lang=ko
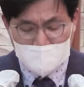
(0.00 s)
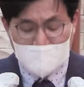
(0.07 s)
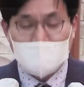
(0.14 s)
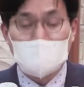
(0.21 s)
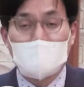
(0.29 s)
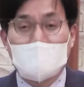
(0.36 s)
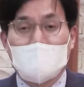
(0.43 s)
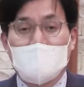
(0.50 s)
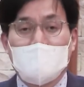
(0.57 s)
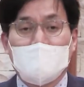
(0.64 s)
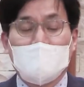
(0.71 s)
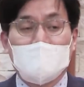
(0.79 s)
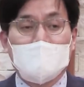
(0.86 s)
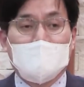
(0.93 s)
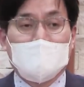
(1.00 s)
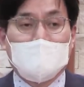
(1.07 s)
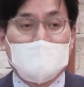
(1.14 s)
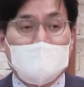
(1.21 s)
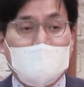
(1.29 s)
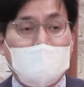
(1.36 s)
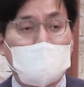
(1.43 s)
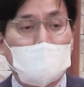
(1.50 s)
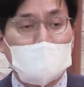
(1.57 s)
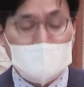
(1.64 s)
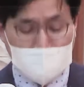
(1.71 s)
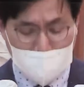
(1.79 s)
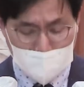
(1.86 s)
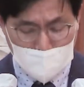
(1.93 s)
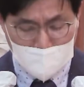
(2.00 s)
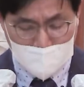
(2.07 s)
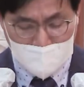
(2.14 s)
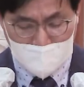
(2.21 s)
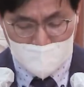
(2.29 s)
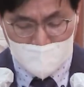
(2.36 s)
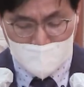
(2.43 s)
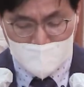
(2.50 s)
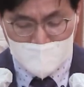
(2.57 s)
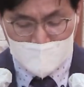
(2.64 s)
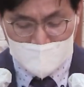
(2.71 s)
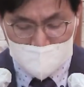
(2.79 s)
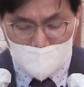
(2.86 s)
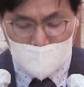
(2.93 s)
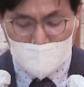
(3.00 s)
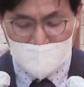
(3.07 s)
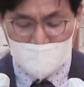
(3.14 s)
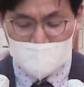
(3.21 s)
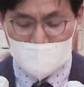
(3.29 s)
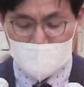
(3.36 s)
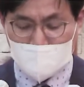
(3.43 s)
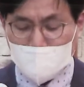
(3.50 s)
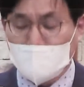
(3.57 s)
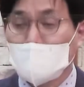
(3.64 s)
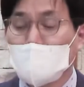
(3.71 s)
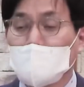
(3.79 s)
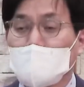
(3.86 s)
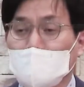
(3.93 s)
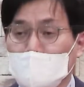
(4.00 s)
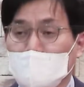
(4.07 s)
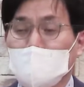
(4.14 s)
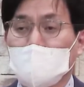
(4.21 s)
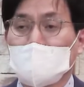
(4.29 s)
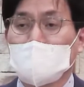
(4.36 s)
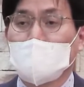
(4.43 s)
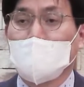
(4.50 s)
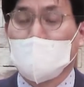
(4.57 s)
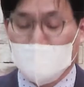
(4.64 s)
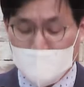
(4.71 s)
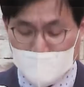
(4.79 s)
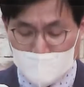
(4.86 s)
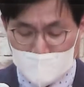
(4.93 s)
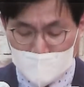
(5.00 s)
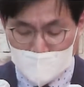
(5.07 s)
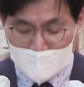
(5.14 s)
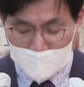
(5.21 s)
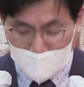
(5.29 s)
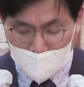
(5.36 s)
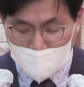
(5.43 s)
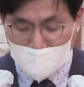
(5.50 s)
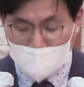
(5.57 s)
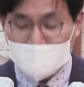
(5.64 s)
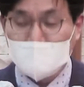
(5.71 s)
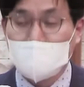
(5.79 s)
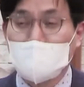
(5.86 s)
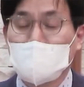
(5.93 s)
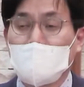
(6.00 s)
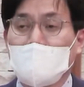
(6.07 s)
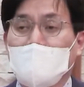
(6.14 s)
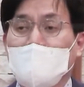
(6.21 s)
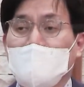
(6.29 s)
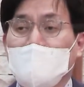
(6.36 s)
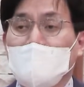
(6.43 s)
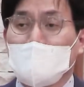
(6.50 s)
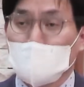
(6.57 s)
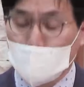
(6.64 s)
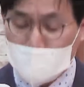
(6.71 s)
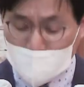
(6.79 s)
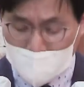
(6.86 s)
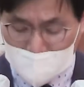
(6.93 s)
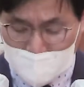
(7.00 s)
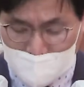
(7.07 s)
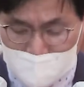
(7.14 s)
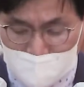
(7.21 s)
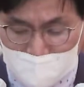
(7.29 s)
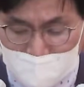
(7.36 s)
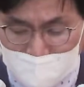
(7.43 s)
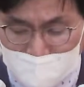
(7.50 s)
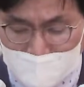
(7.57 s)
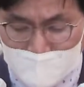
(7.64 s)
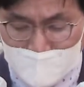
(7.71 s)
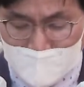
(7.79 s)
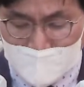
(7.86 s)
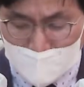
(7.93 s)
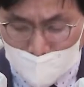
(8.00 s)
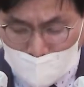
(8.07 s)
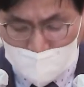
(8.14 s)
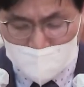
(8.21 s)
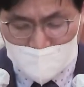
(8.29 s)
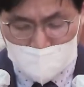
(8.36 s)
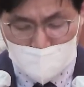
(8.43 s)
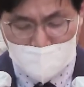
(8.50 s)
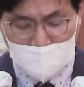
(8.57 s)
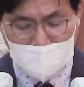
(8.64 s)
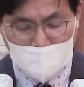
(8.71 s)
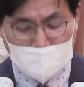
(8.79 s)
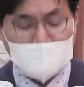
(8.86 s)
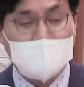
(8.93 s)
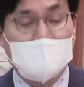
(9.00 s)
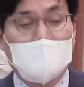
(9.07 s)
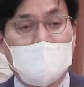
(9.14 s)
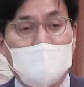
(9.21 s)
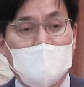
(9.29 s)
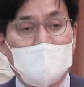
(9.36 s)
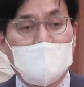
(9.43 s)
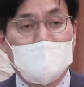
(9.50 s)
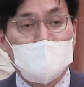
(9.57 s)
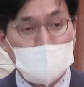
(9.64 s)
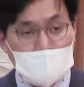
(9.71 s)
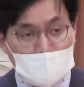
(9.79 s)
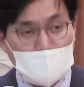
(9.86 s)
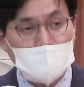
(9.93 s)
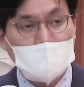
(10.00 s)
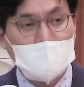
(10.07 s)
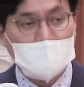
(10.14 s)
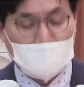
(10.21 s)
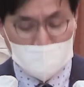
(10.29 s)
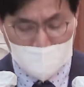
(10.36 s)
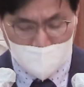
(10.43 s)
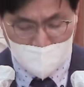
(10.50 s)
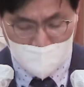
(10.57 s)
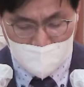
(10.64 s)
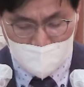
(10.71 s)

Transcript: 아닙니까? 학벌이 최고야. 그것만 가지면 성공이 기다리고 있어. 권력이 최고야. 돈이면 다 돼. 거짓말 좀 하면 어때? 좀 속이면 어때?